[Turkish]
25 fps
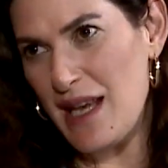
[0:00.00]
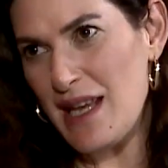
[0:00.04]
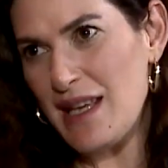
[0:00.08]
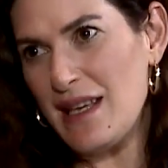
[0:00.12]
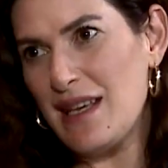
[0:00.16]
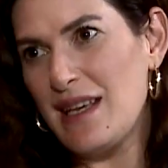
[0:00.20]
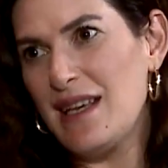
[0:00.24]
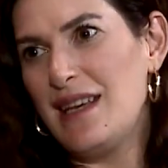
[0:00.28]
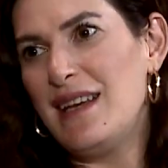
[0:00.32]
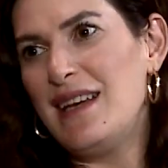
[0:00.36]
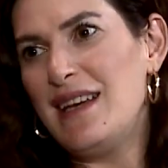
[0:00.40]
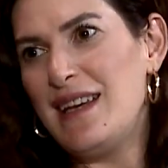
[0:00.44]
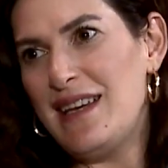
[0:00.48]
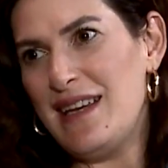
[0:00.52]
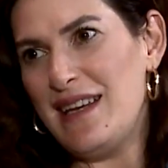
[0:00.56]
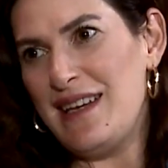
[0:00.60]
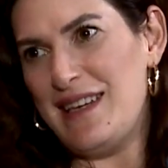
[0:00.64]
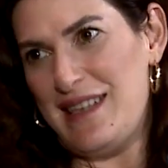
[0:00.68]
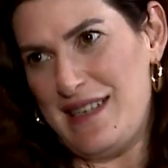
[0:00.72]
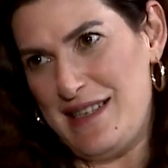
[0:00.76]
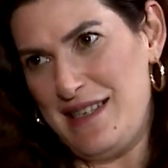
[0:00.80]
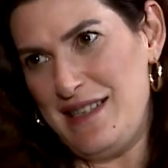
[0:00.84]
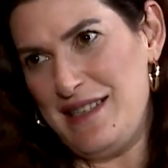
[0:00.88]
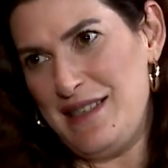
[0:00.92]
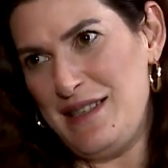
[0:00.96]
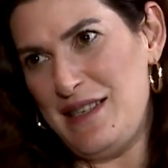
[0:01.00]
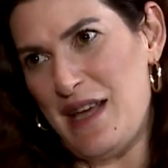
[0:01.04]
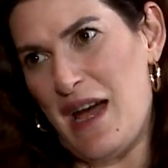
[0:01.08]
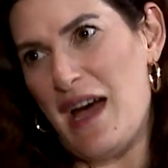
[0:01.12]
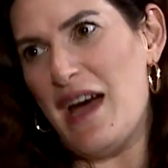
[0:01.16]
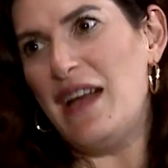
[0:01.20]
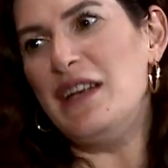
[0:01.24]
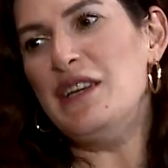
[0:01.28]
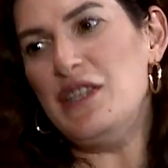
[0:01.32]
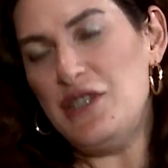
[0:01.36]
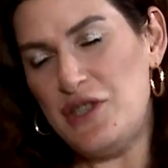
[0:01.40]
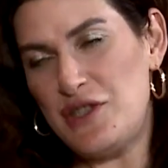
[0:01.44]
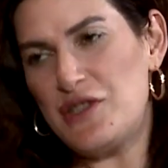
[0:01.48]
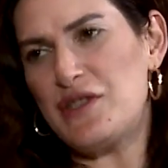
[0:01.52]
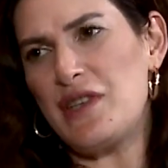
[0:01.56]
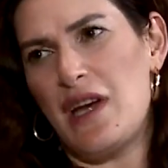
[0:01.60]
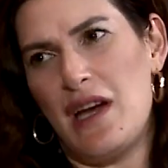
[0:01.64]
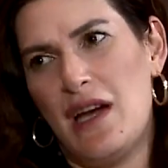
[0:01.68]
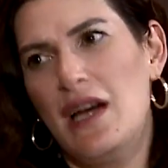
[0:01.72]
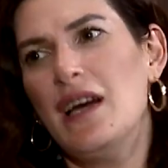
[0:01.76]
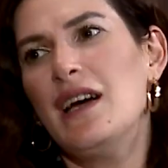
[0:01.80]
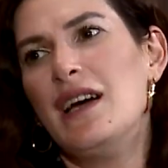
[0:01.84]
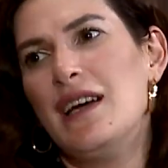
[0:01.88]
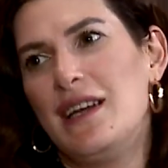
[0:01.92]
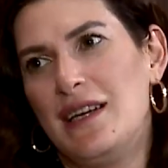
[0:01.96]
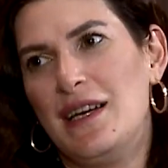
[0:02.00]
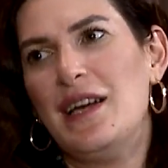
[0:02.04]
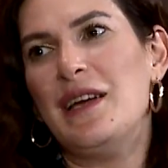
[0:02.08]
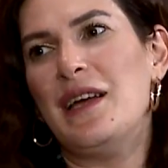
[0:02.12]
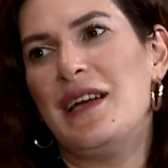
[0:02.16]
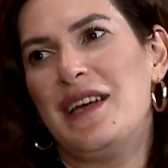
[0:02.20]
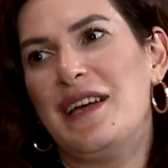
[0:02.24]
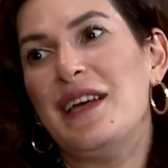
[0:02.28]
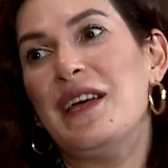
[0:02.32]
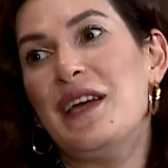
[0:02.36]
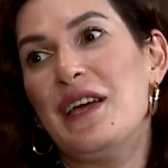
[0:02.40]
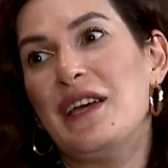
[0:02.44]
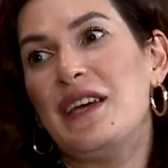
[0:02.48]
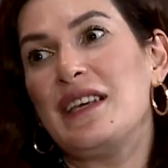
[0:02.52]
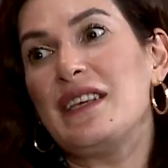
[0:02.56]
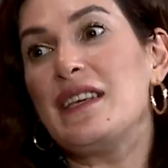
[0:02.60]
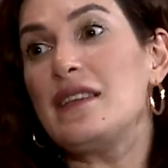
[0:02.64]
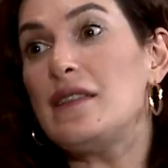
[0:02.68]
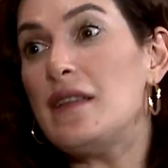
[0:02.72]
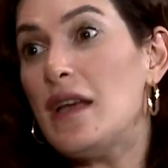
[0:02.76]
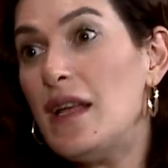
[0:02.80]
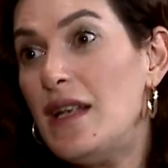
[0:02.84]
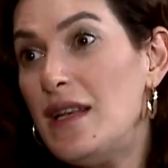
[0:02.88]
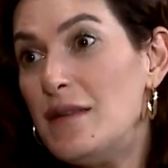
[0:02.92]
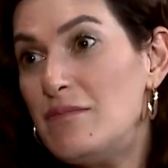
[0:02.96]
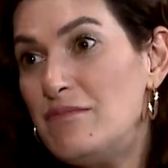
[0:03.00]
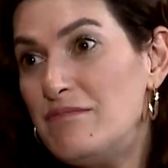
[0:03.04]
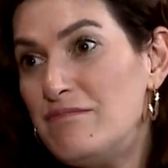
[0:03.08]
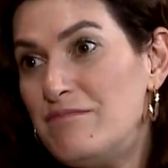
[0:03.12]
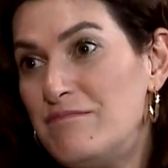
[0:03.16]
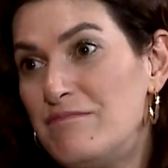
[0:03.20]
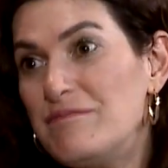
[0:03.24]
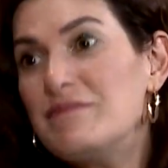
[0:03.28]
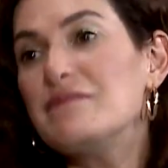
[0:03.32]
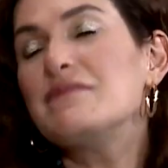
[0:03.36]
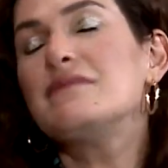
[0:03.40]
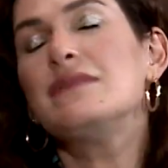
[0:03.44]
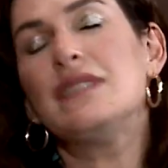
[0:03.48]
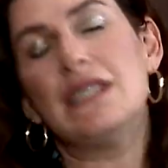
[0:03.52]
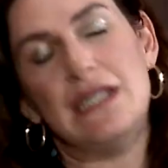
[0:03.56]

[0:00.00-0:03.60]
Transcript: İştah açar. Ee, yani işte Buradan yemeğe gidiyoruz işkembe gidelim, içmeye.